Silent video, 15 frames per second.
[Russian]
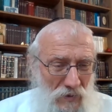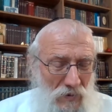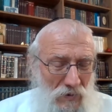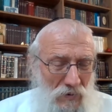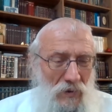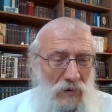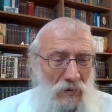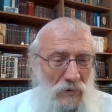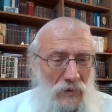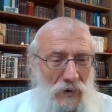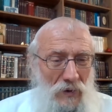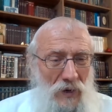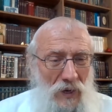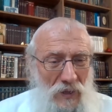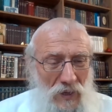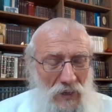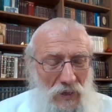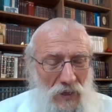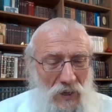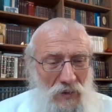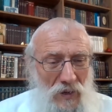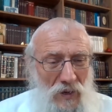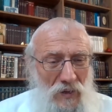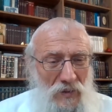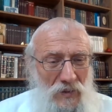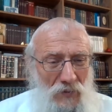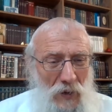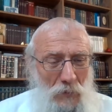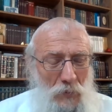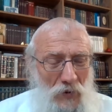э, давай надо,
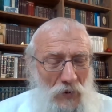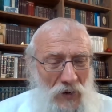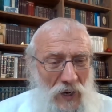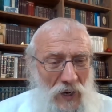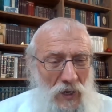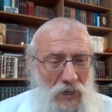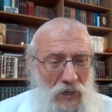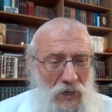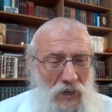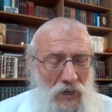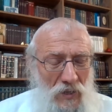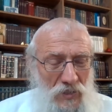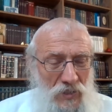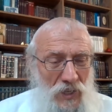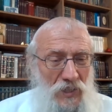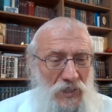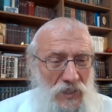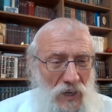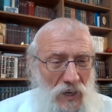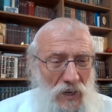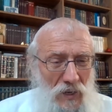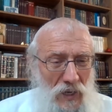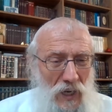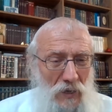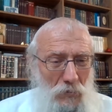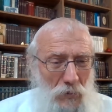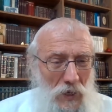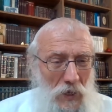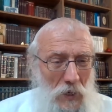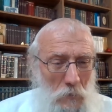давай привыкай э, жить, как
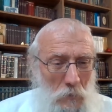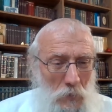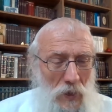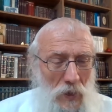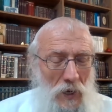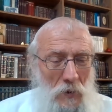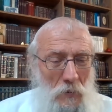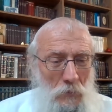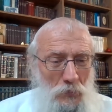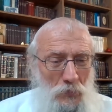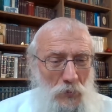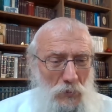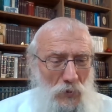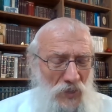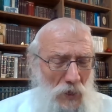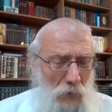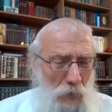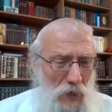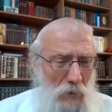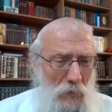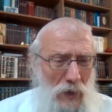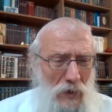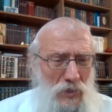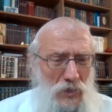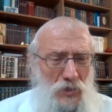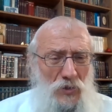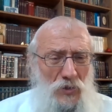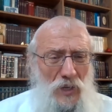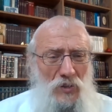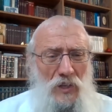мы, да, мы все понимаем,
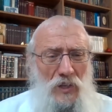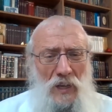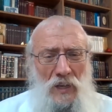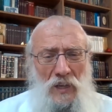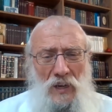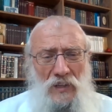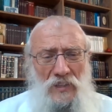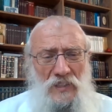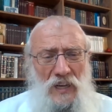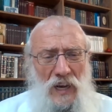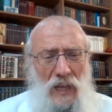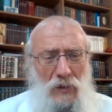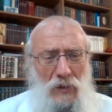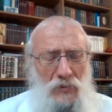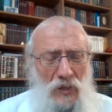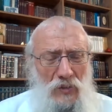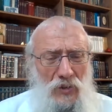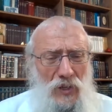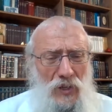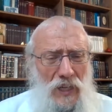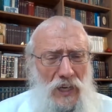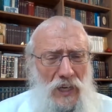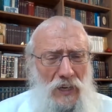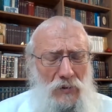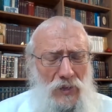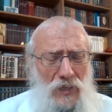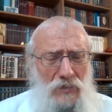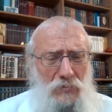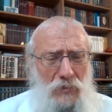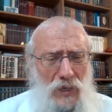что нет никаких идеалов, нет ни
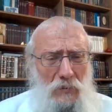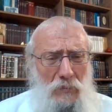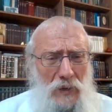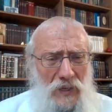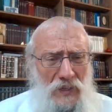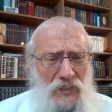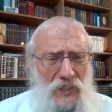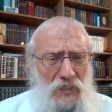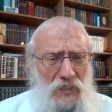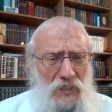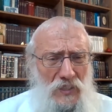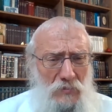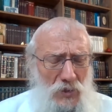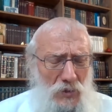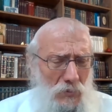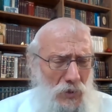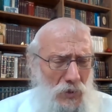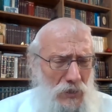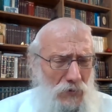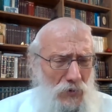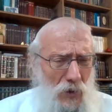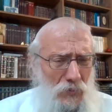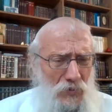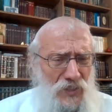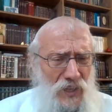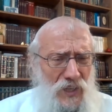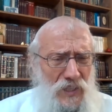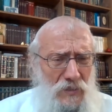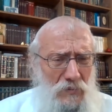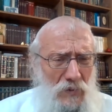ленизма, ни марксизма. Но мы живем с
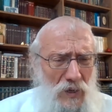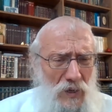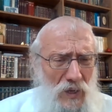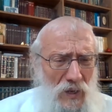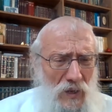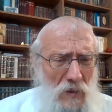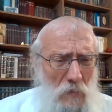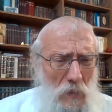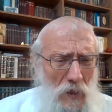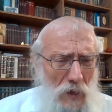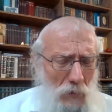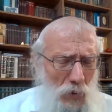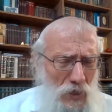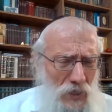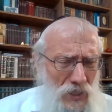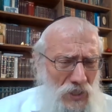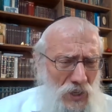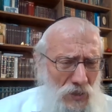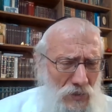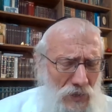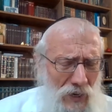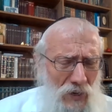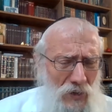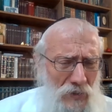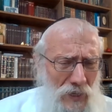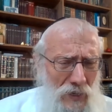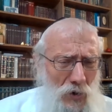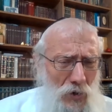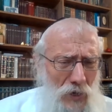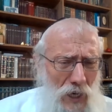этим. И будь ты же так,
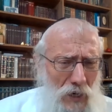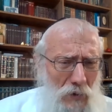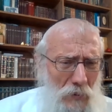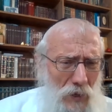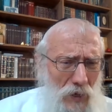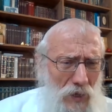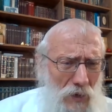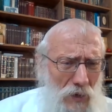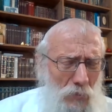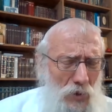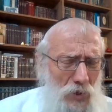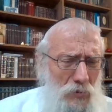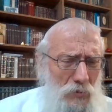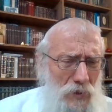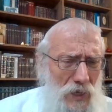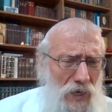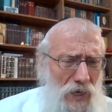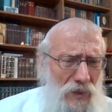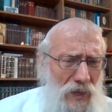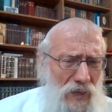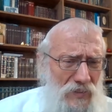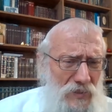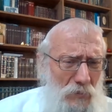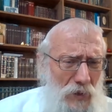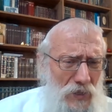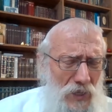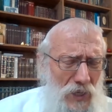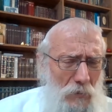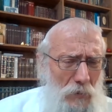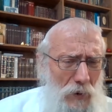такой, как мы. Не будь умнее нас, тебе
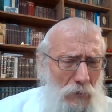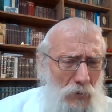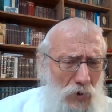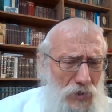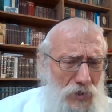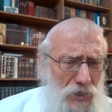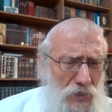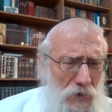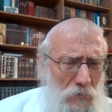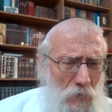это не поможет.